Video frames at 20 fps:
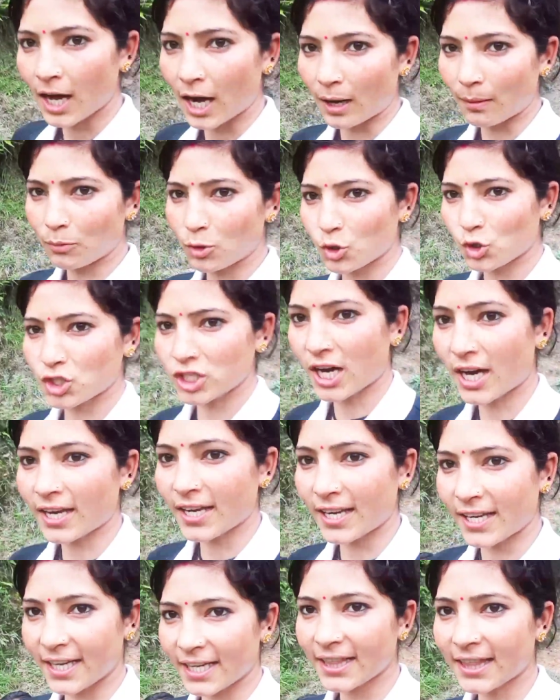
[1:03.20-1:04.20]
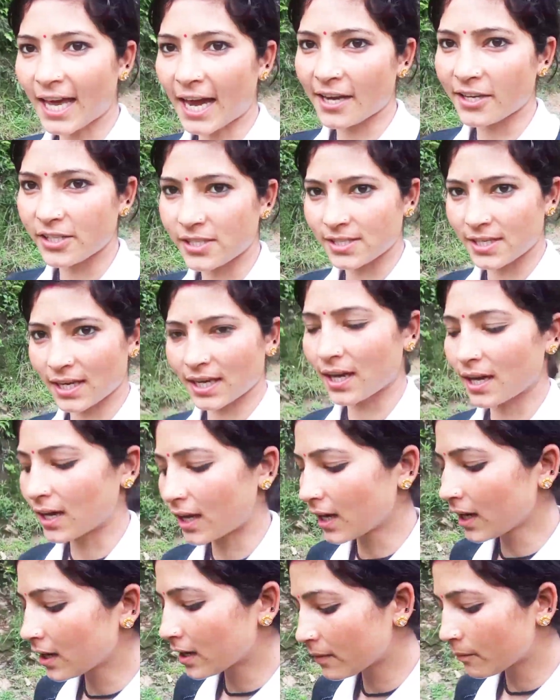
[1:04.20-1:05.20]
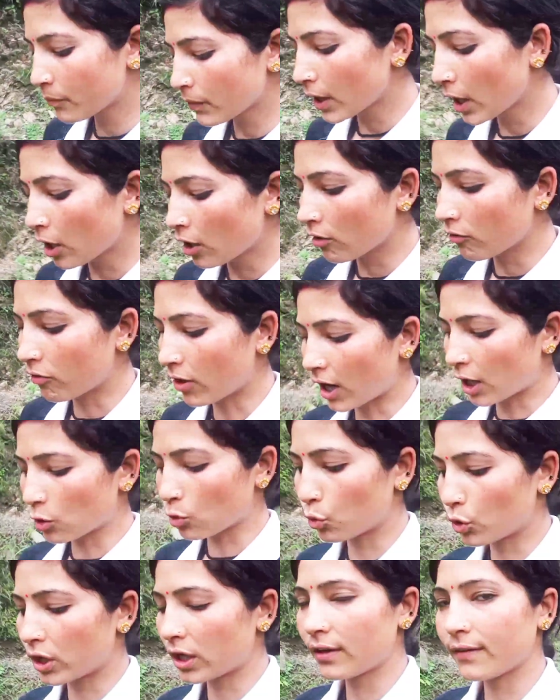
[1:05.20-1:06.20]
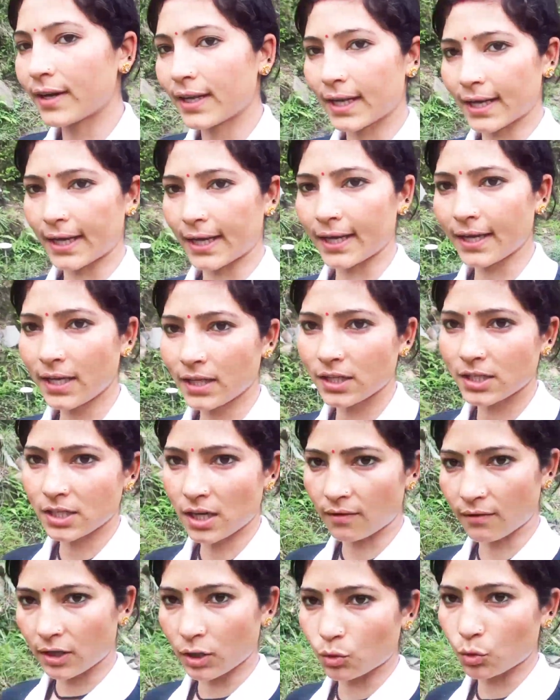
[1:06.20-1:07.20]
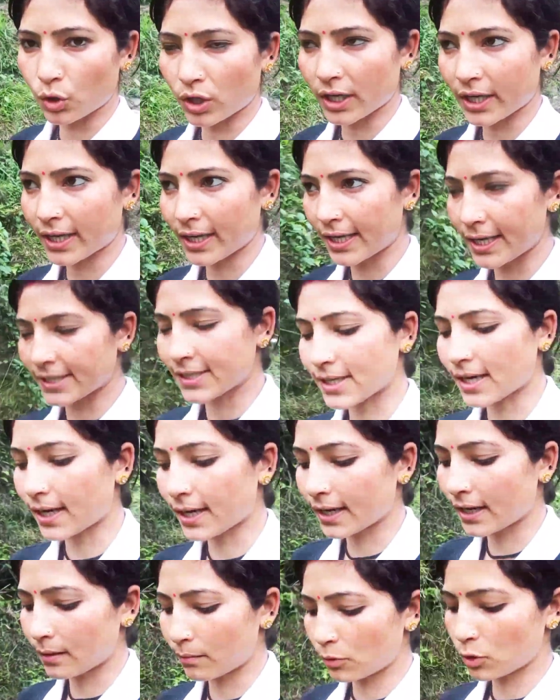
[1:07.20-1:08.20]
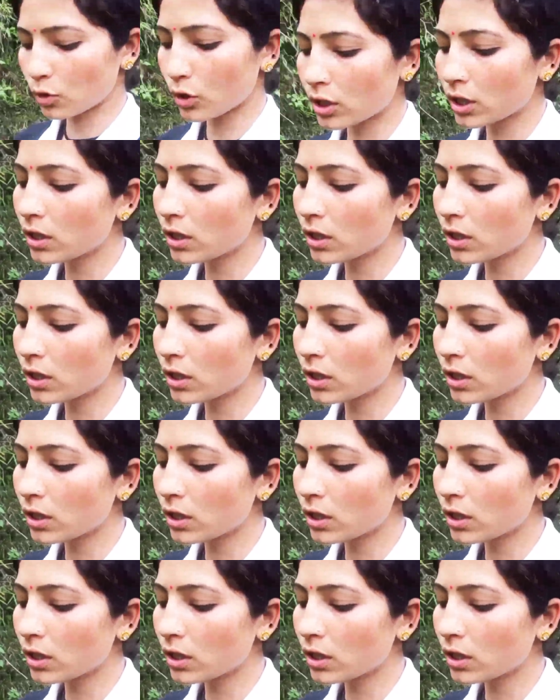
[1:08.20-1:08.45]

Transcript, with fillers: हम लोग जा रहे हैं ताई जी के घर वहाँ कूटने वाला है चावल कूटने के लिए जा रहे हैं हम लोग